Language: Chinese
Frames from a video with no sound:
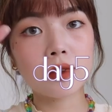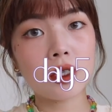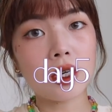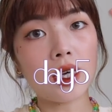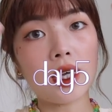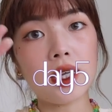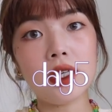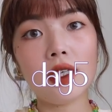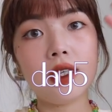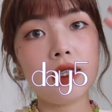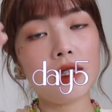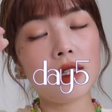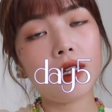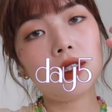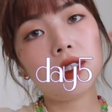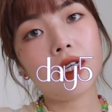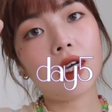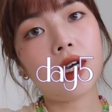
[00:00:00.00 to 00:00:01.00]
嗨，
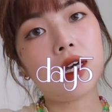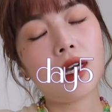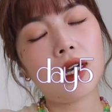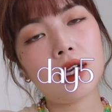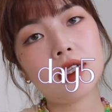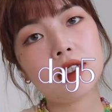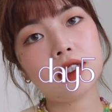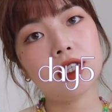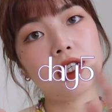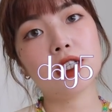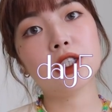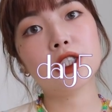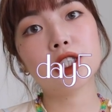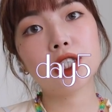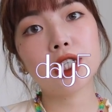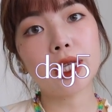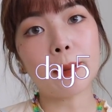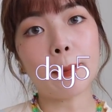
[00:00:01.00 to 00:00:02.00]
大家，今天
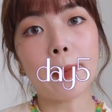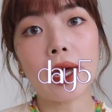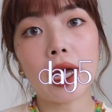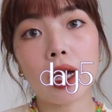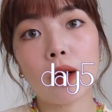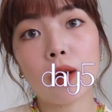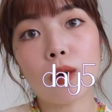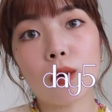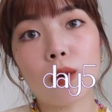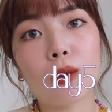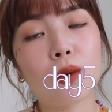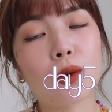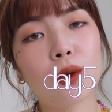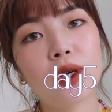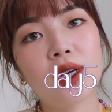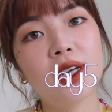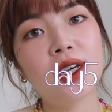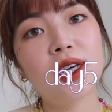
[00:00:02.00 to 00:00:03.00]
是礼拜
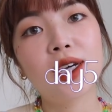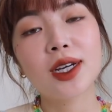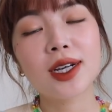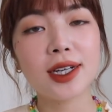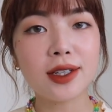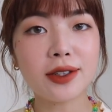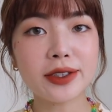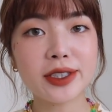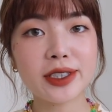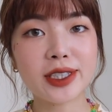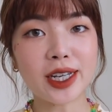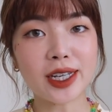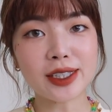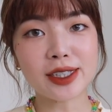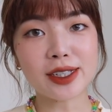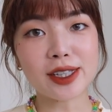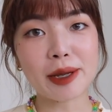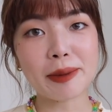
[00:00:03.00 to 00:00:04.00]
五，看到这个
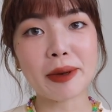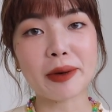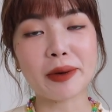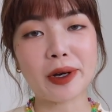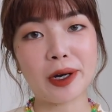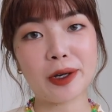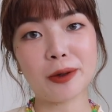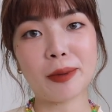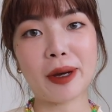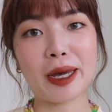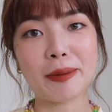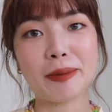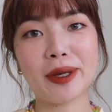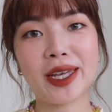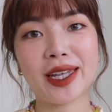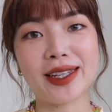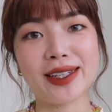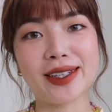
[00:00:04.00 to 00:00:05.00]
场景代表我刚刚又拍
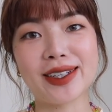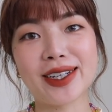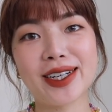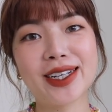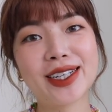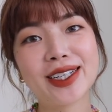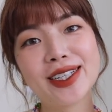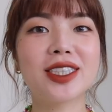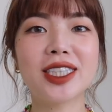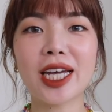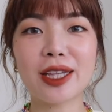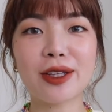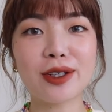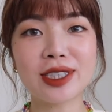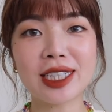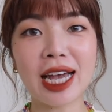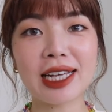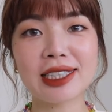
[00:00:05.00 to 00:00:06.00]
片了。既然
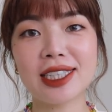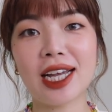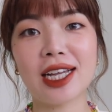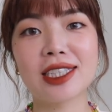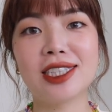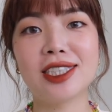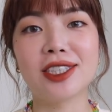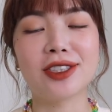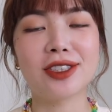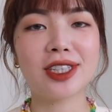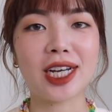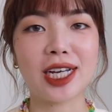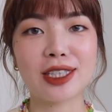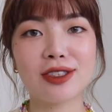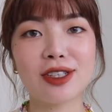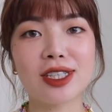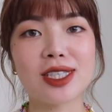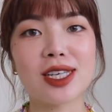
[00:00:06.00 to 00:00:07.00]
都架相机了，就
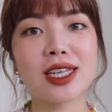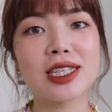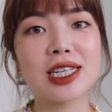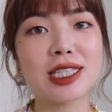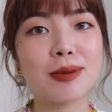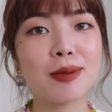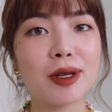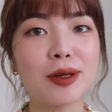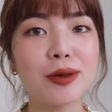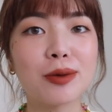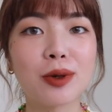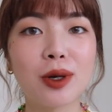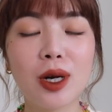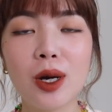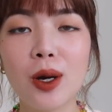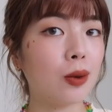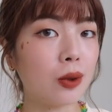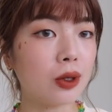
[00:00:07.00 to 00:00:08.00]
干脆直接在这边录。
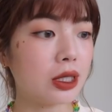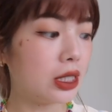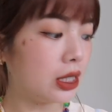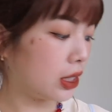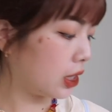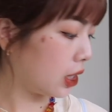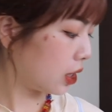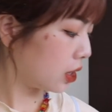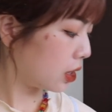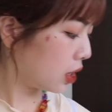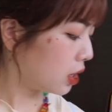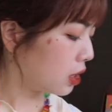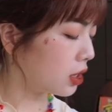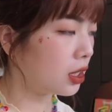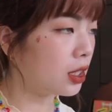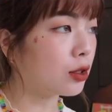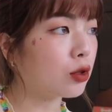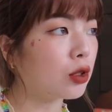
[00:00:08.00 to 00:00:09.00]
我今天
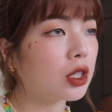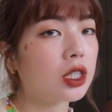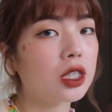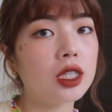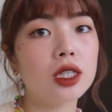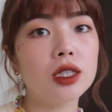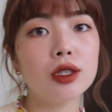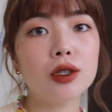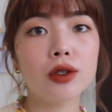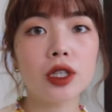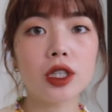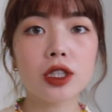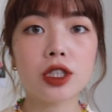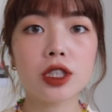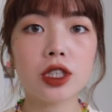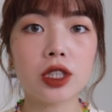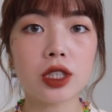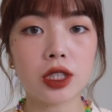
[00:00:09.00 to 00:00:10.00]
的底妆呢，用的
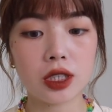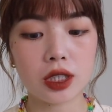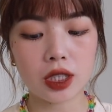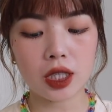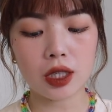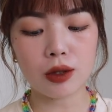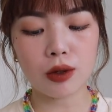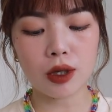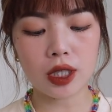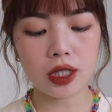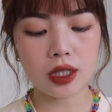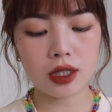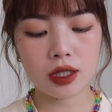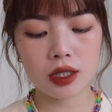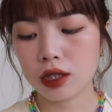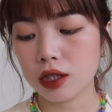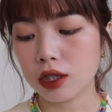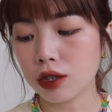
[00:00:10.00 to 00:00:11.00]
是这罐
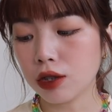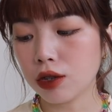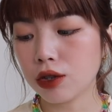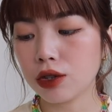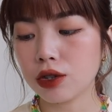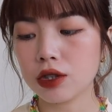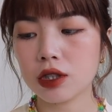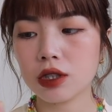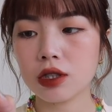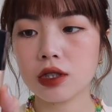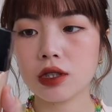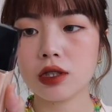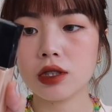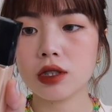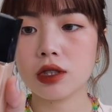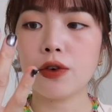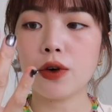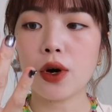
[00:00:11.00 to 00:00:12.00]
Dior 的
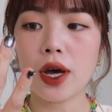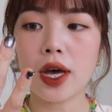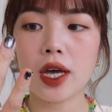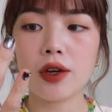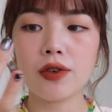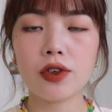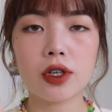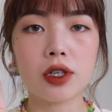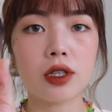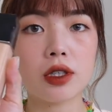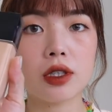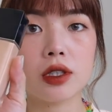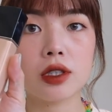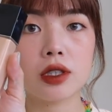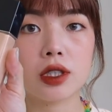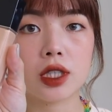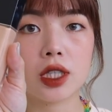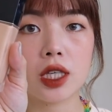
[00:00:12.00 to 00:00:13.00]
Forever
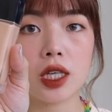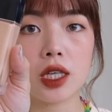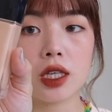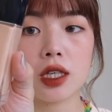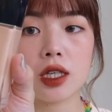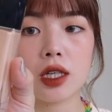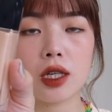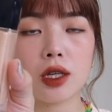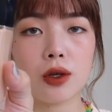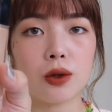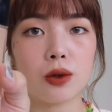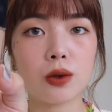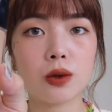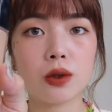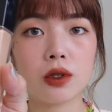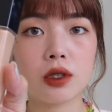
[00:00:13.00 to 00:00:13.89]
Skin Glow